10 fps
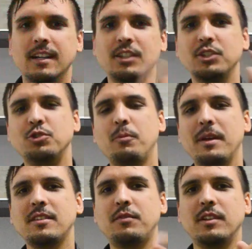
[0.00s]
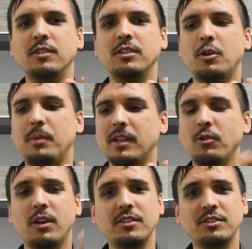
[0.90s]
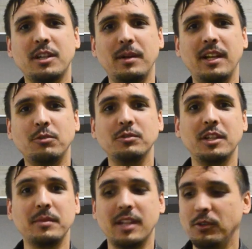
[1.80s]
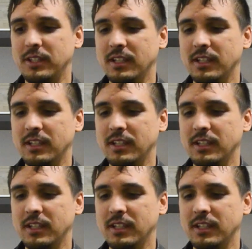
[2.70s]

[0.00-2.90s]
a gente começa falando então para quem gosta de trabalhar com terminal,